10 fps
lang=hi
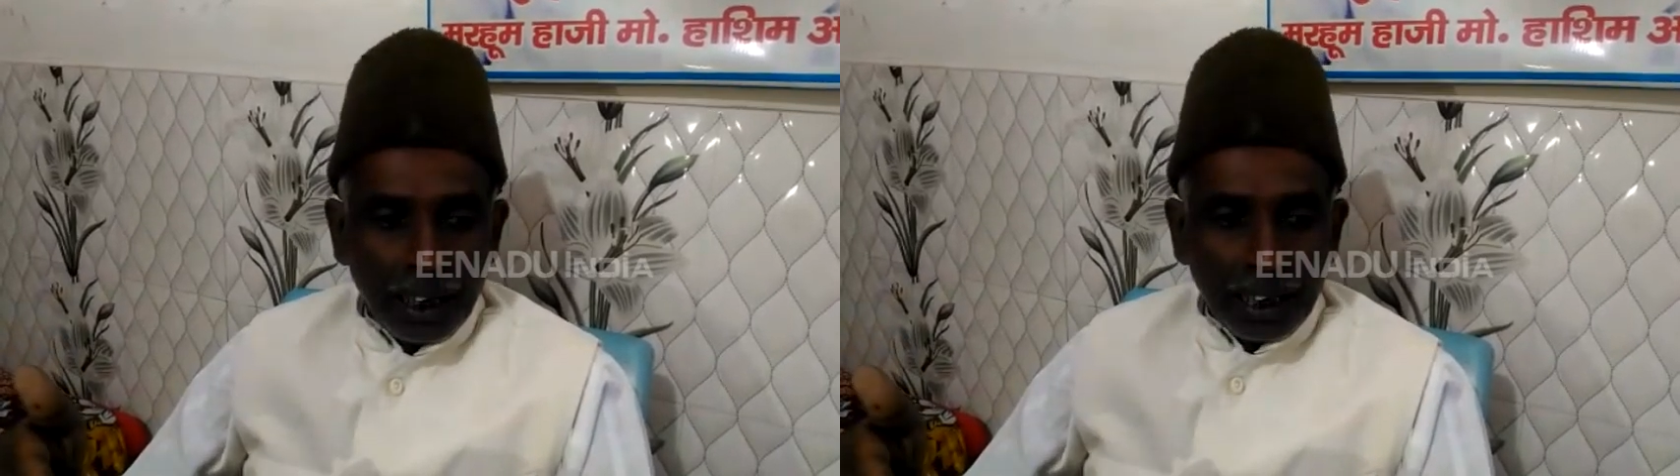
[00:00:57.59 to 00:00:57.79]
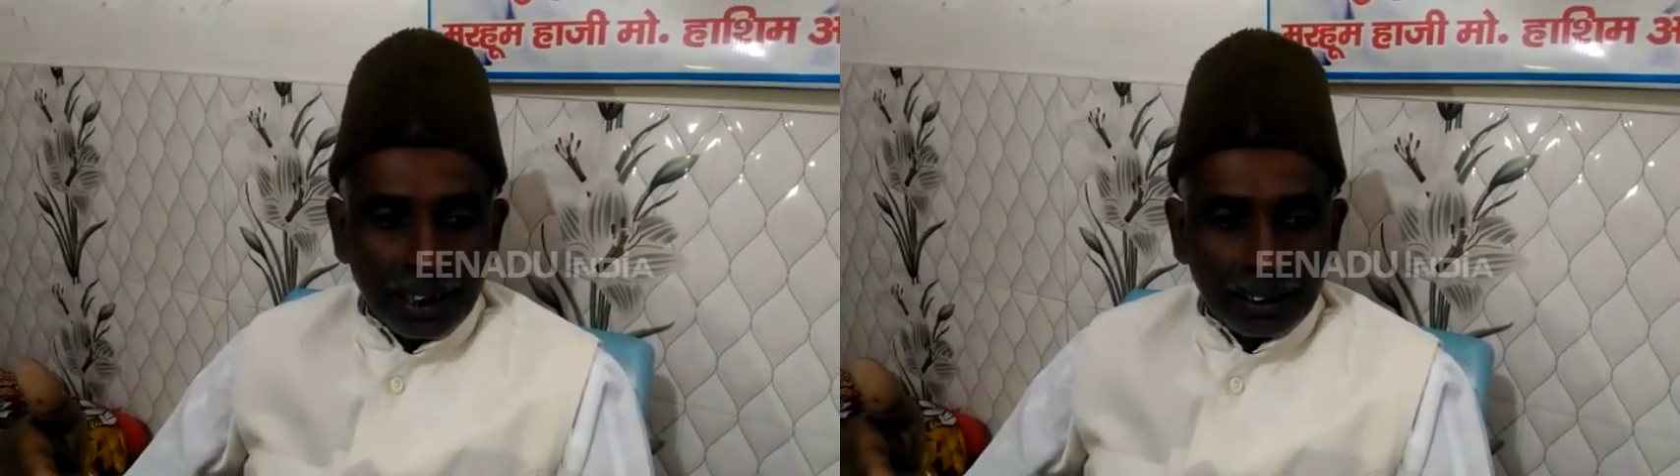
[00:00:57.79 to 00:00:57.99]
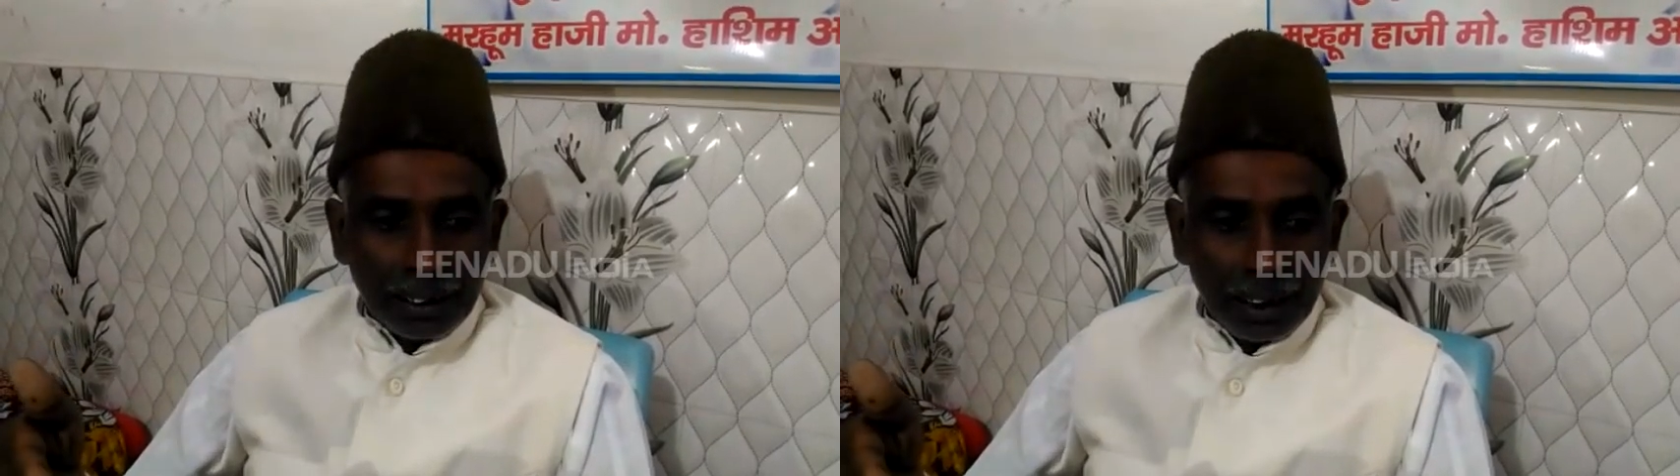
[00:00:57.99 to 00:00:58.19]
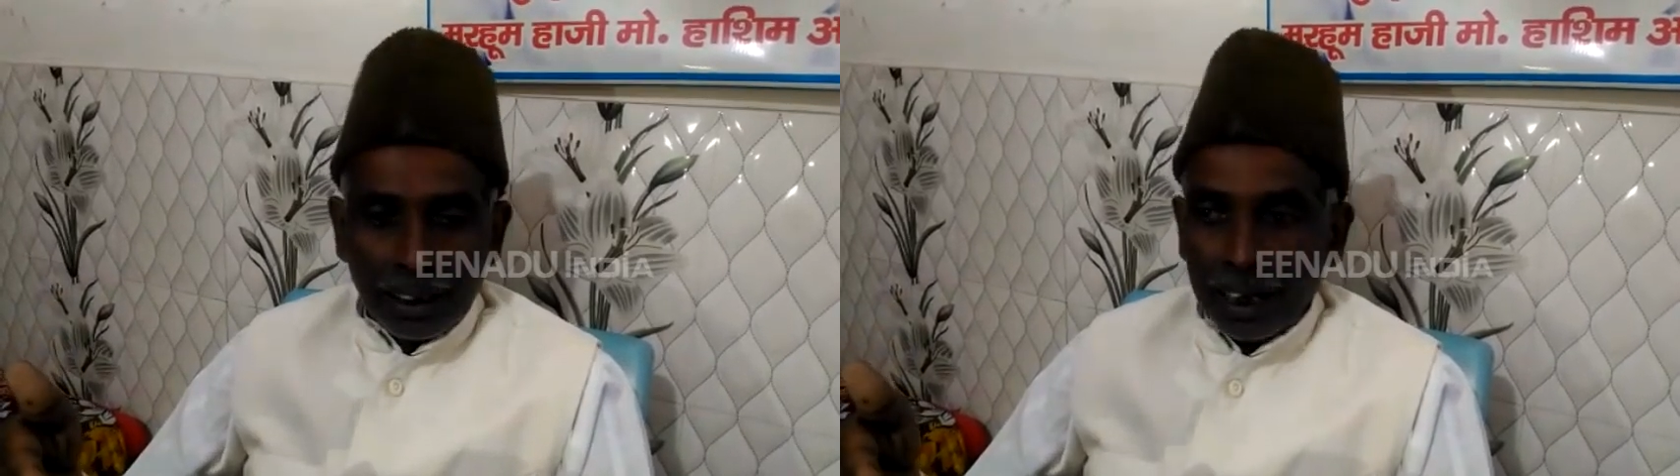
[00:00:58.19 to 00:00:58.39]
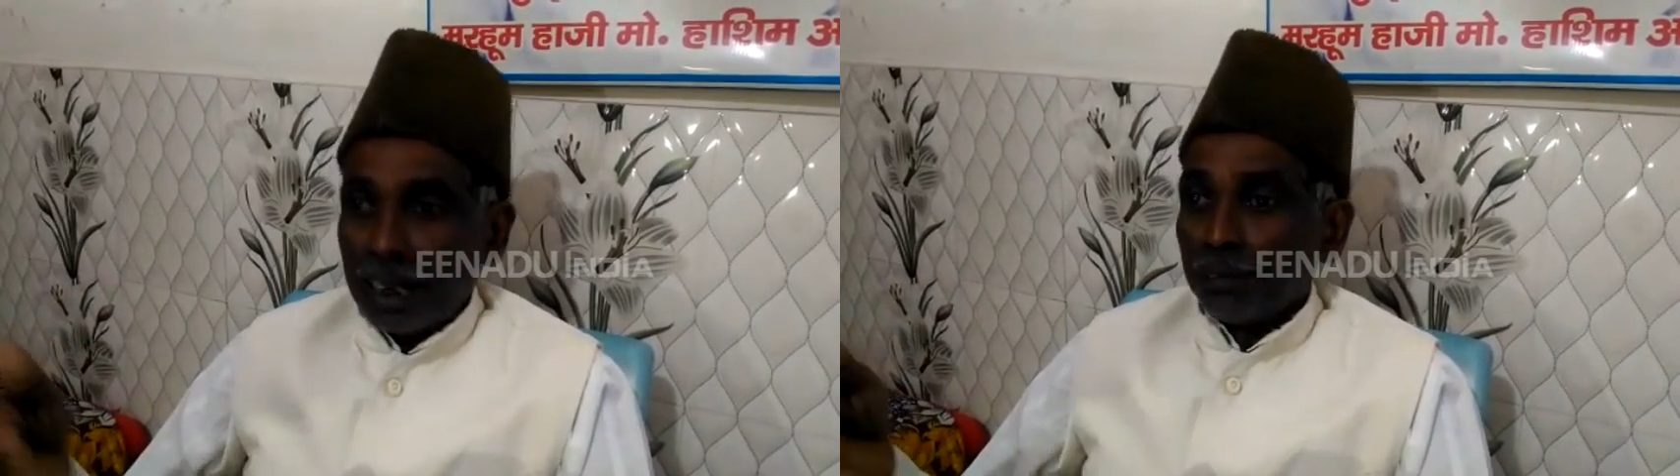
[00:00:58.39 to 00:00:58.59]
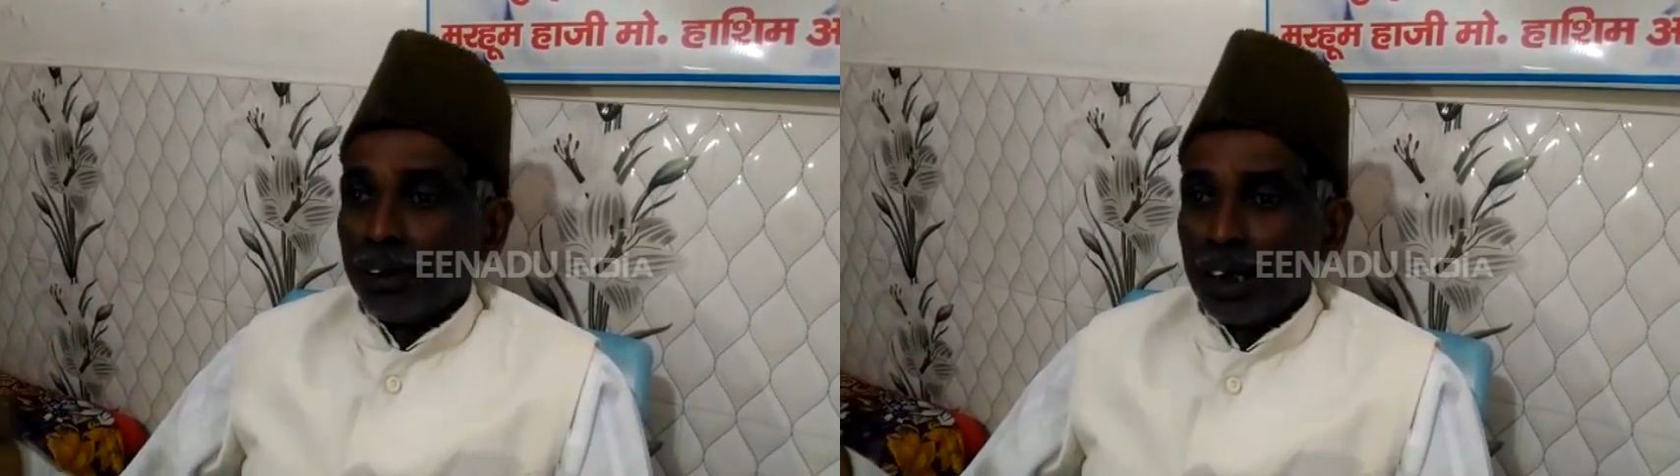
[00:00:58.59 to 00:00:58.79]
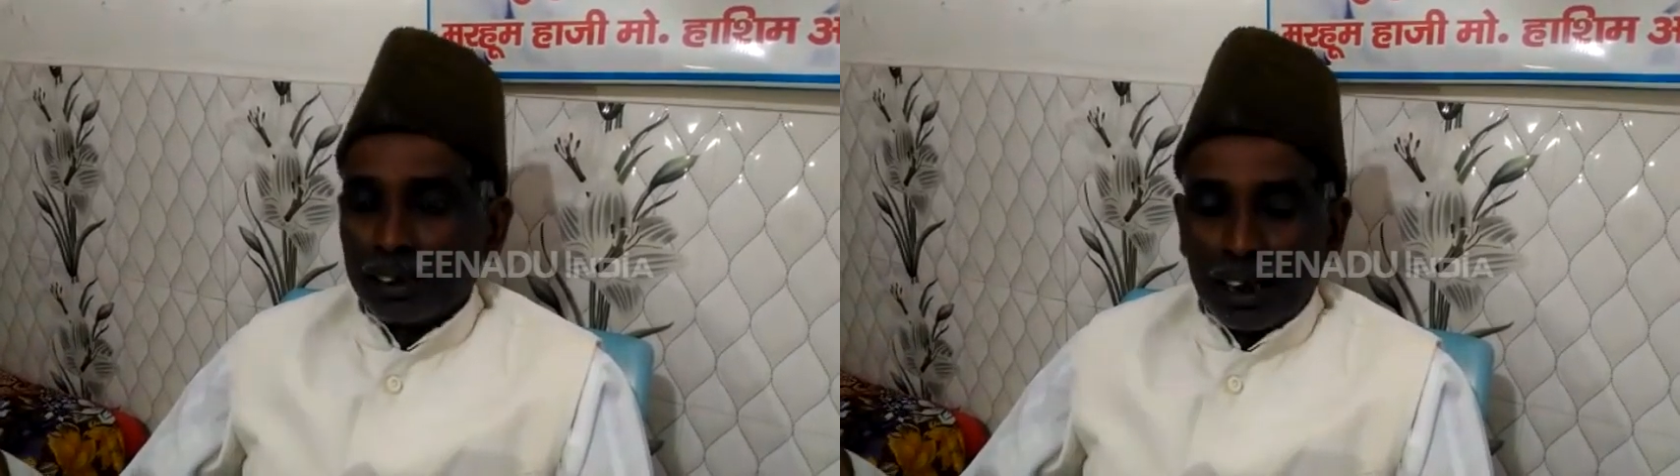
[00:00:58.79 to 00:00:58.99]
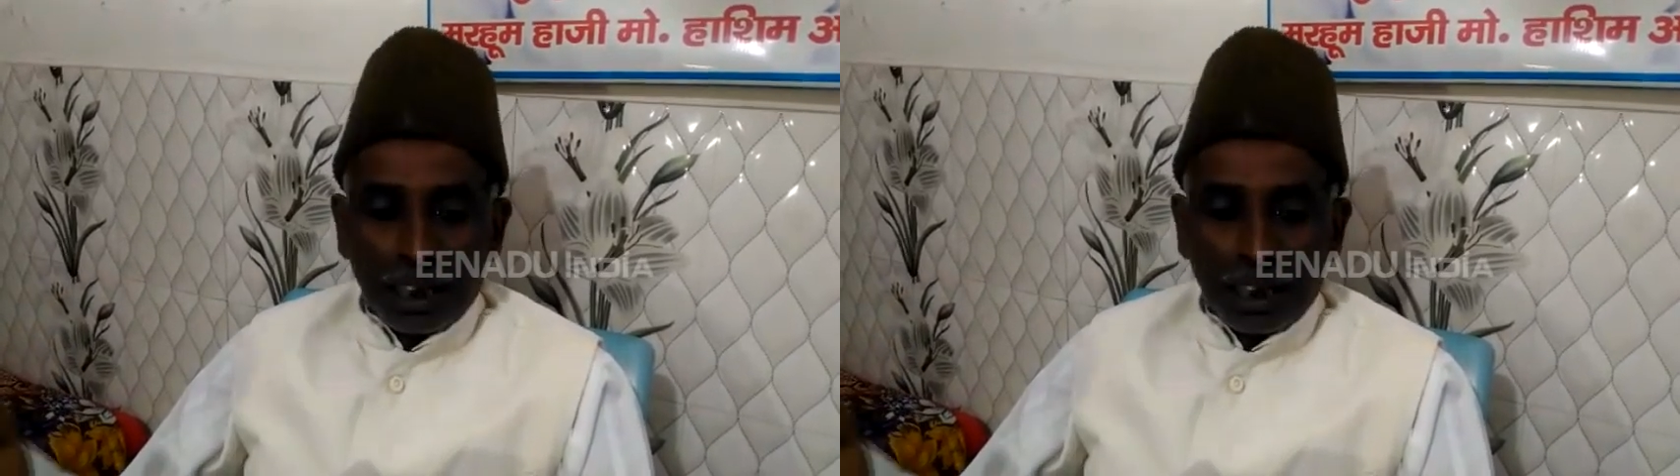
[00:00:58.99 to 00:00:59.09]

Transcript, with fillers: आ जाते हैं हर आदमी डरता